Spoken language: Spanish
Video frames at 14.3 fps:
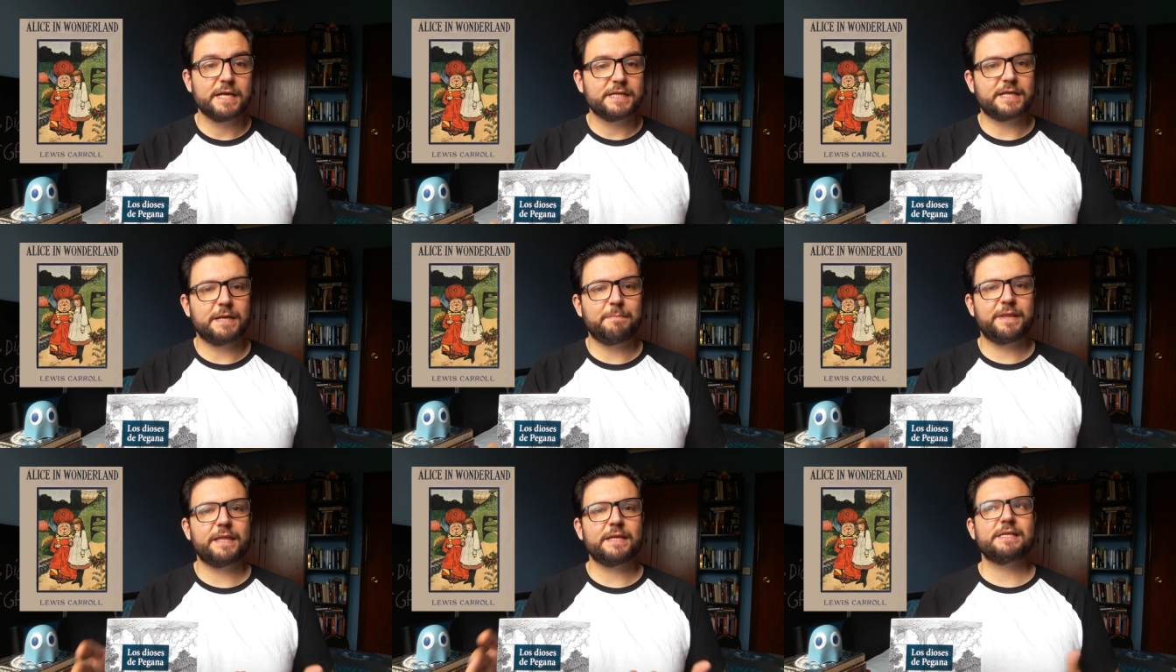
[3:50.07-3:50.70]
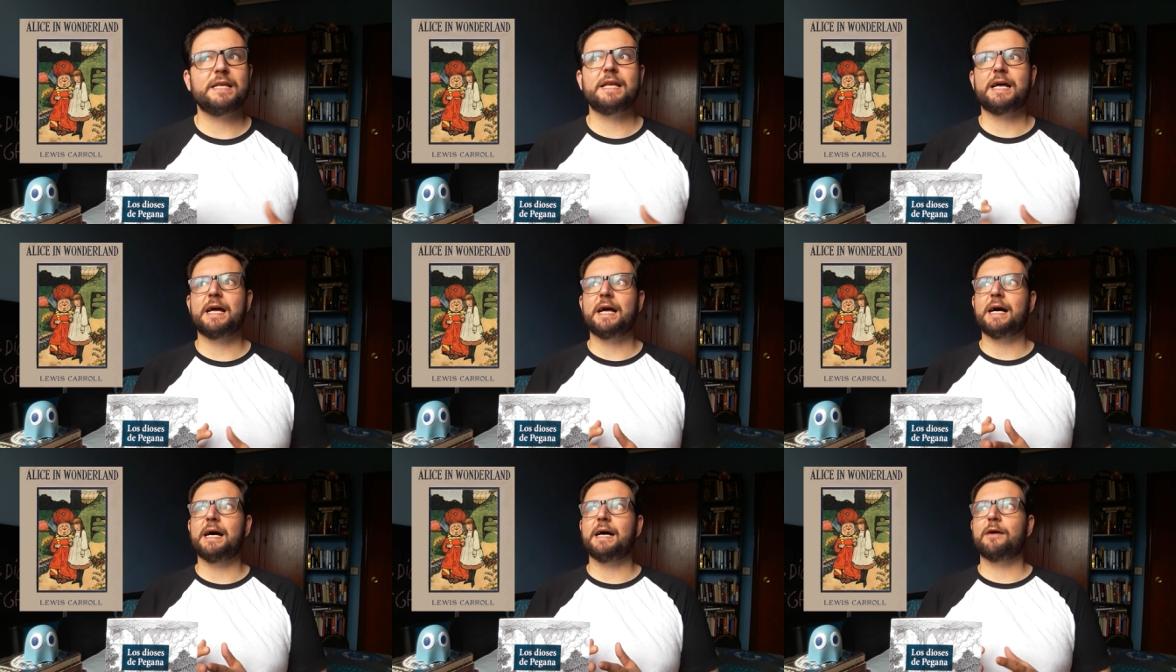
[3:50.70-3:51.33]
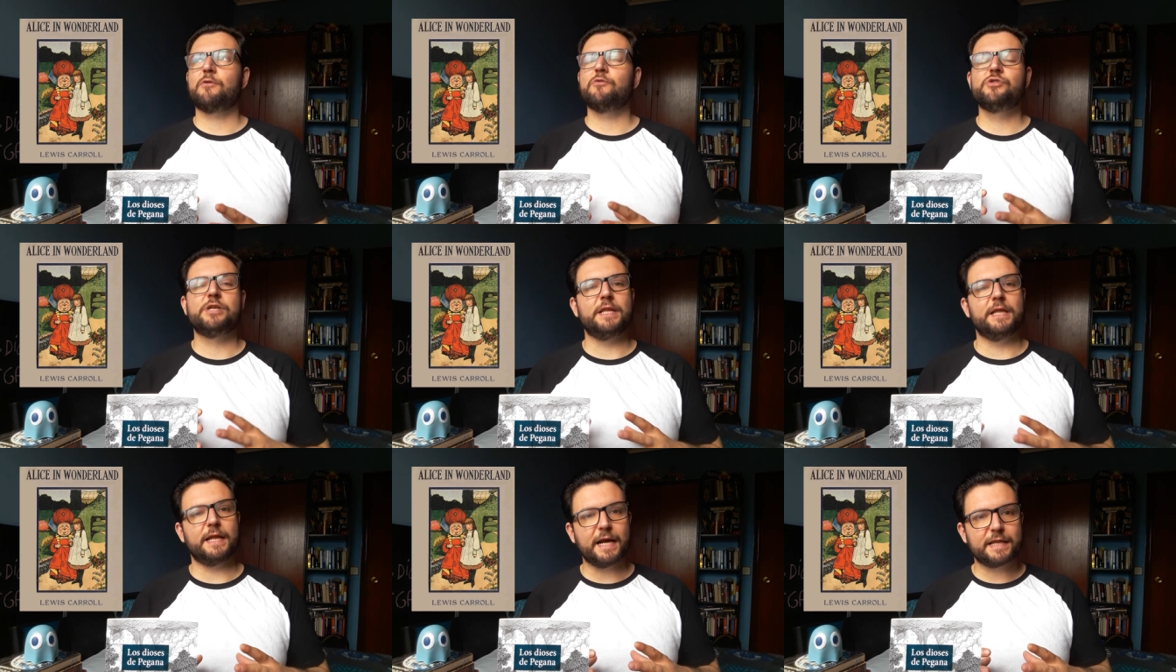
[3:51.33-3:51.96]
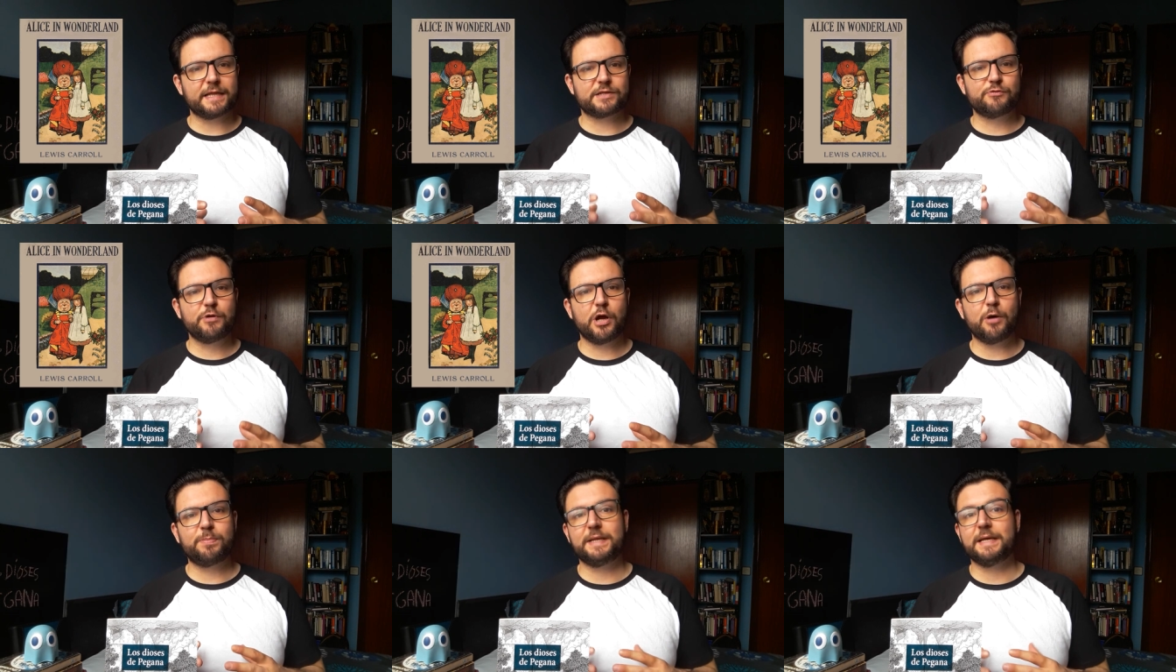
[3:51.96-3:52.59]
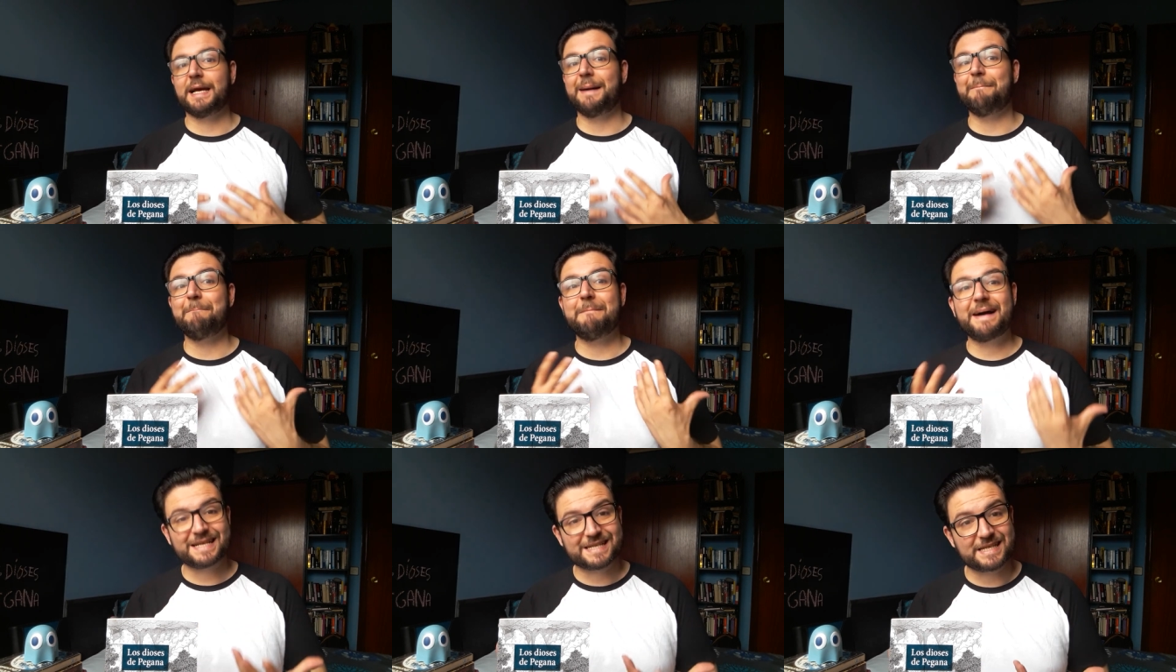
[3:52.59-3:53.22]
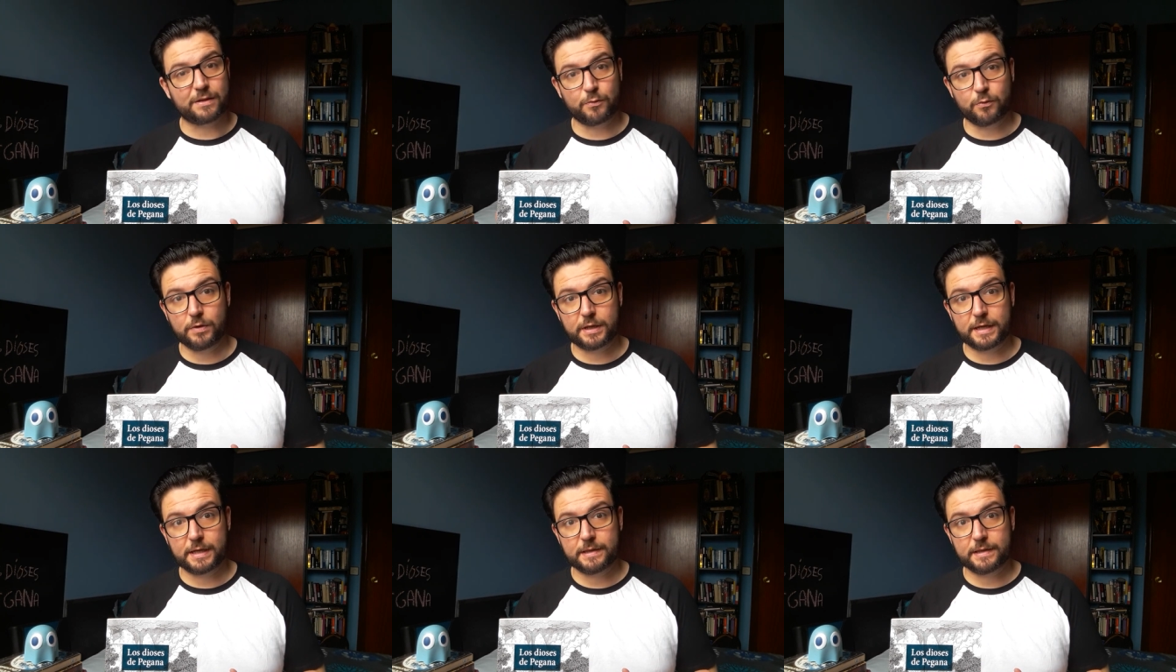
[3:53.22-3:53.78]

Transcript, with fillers: se empezasen a considerar desde una óptica más adulta.